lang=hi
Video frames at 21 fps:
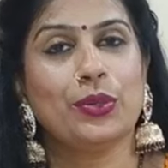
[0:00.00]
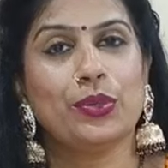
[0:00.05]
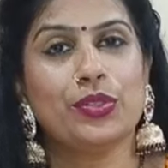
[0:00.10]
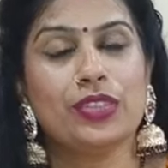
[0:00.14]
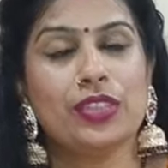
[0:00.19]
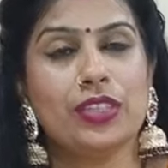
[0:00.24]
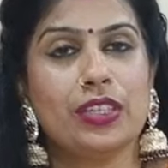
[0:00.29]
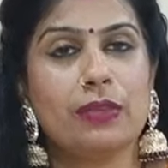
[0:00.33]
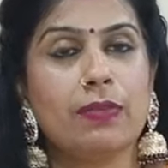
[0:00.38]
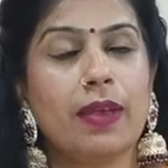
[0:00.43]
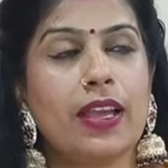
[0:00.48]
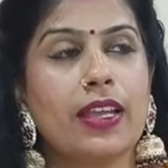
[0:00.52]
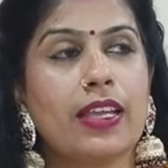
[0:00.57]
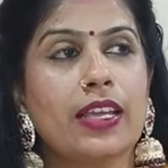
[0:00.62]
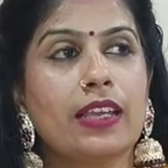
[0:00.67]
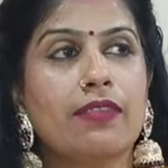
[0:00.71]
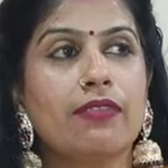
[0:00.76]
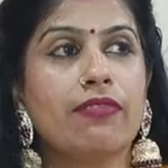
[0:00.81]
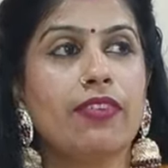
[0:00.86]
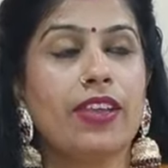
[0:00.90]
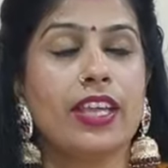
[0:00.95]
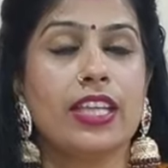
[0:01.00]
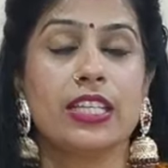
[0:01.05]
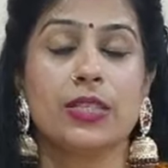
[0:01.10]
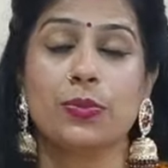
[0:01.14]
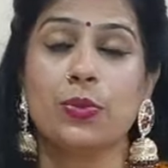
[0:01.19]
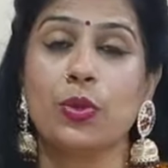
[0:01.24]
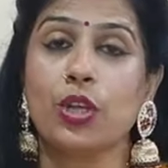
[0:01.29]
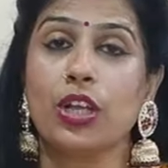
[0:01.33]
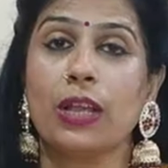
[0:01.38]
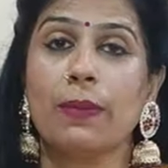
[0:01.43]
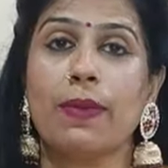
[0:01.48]
कुछ नहीं बाकी
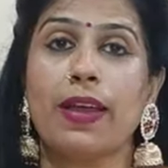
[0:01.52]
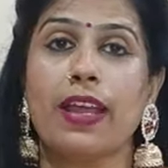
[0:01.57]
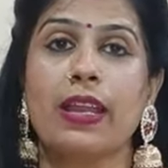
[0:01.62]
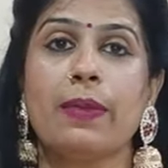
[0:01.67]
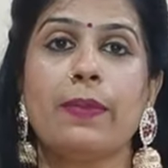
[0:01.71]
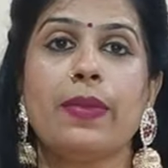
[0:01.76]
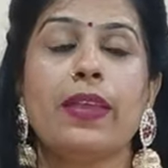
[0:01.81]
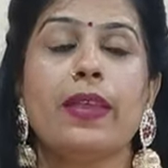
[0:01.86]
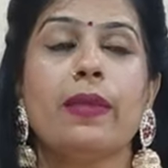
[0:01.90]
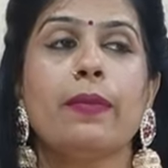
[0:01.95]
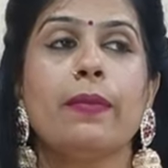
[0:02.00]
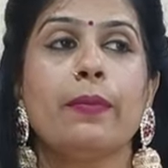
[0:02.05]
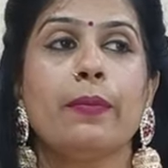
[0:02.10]
फेसबुक के बारे में